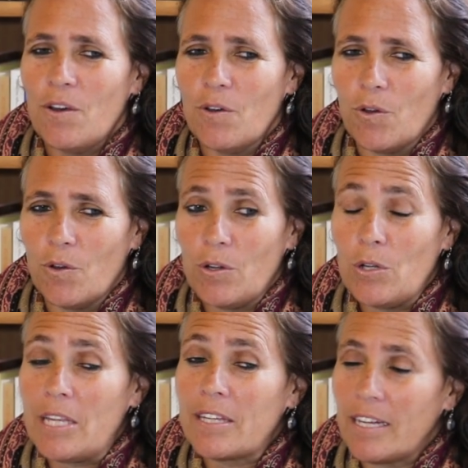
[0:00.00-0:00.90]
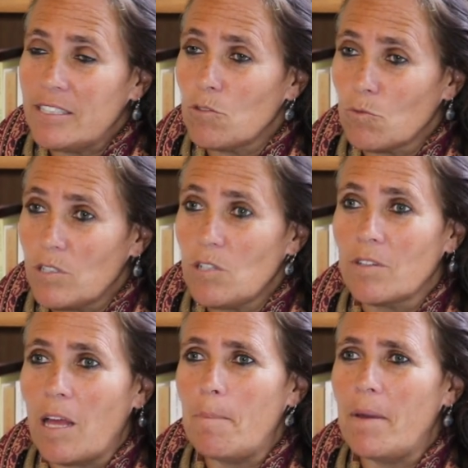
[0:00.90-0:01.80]
Euh, les traditions aussi
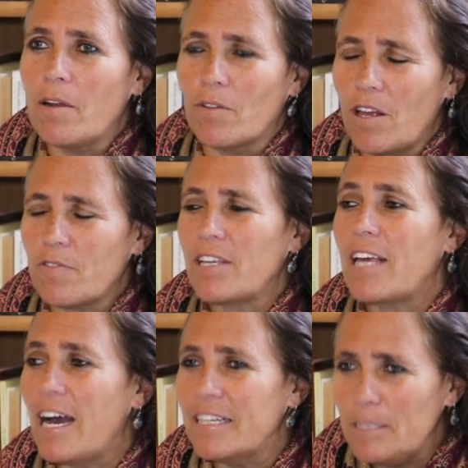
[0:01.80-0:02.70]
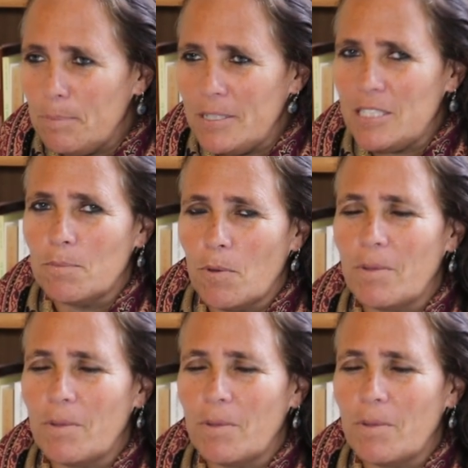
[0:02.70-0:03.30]
qu'on appelle en Afrique animisme,